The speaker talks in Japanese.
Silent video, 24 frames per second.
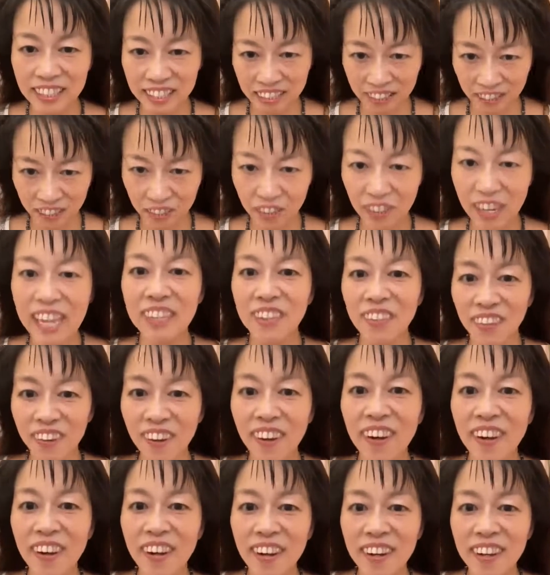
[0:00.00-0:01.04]
その
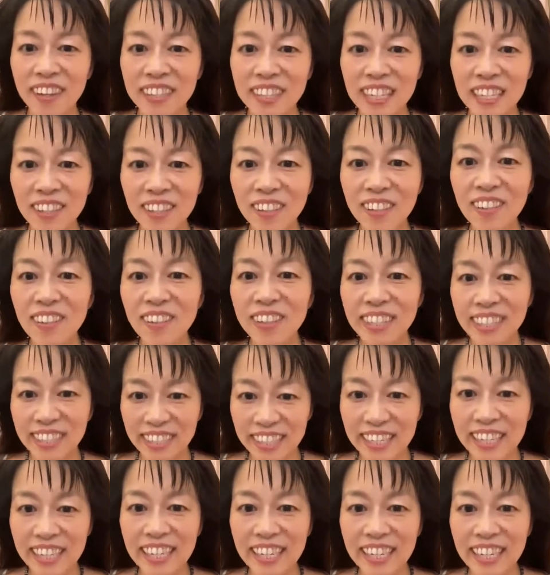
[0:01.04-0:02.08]
後で、その時
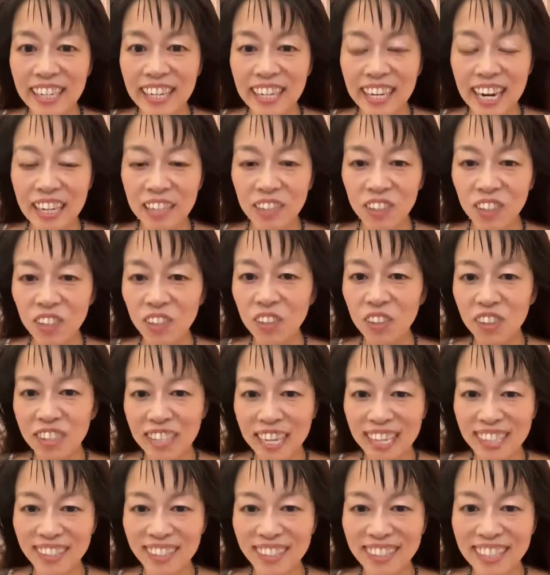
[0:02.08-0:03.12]
に書の
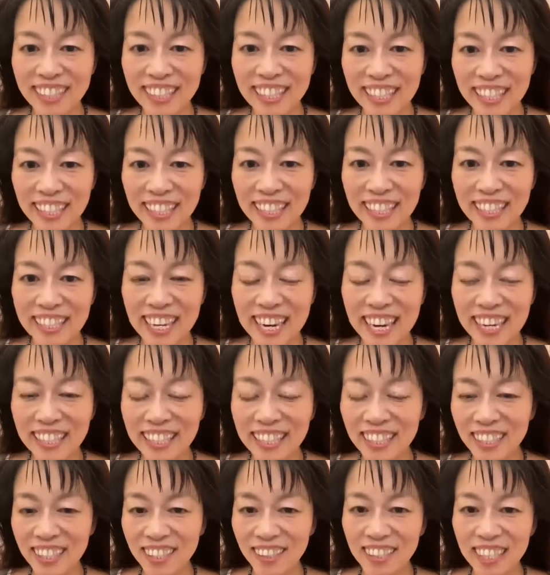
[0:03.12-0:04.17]
達人、芸
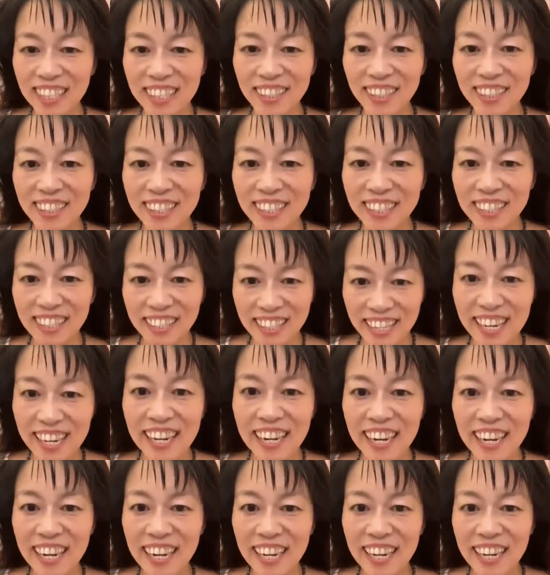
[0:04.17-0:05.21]
術の達人
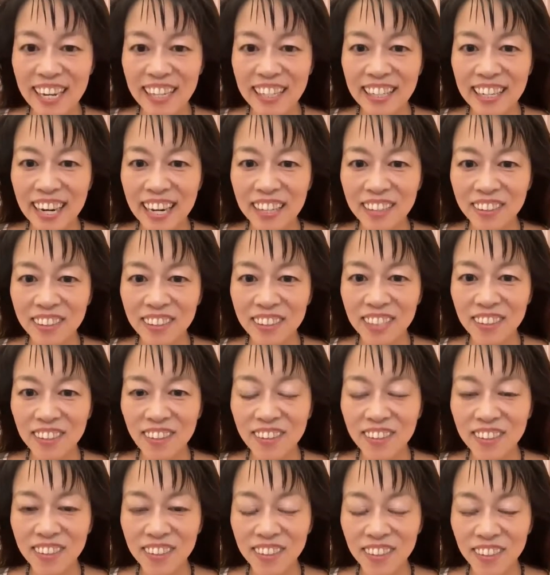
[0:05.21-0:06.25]
で四
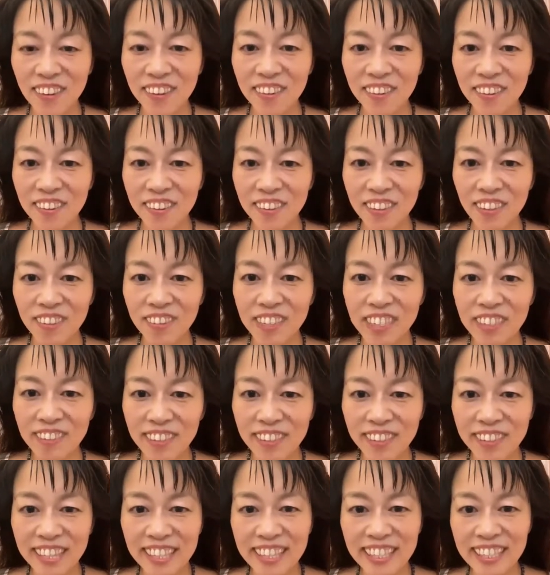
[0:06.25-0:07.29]
国の徳島
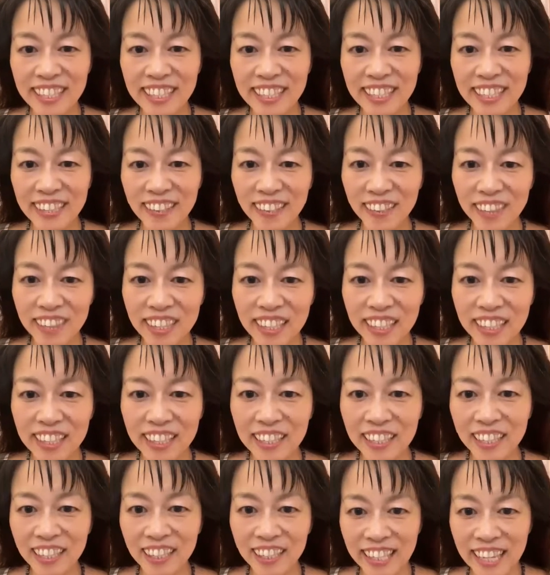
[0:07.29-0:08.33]
の歴史に残ったんで
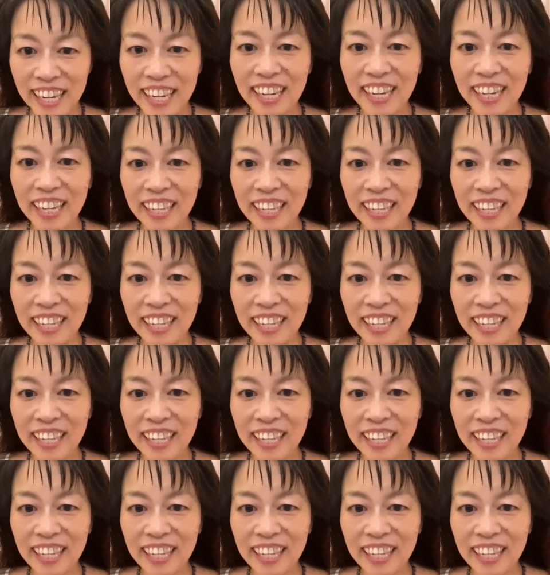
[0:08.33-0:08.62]
すよね。